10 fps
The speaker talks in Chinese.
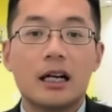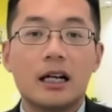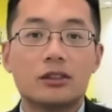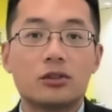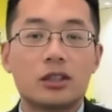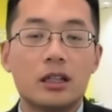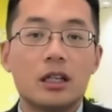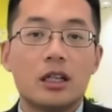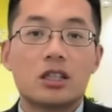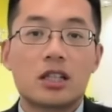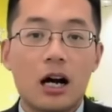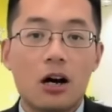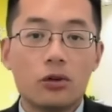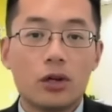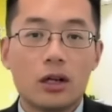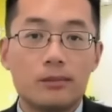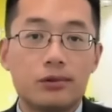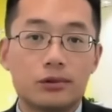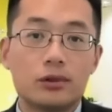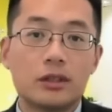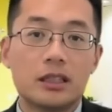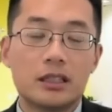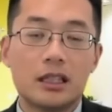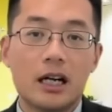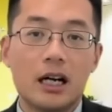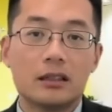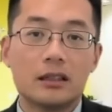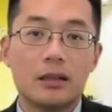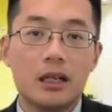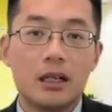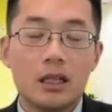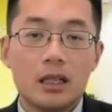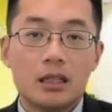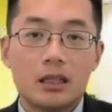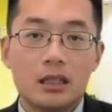啊，就是超越了普通课程了。那么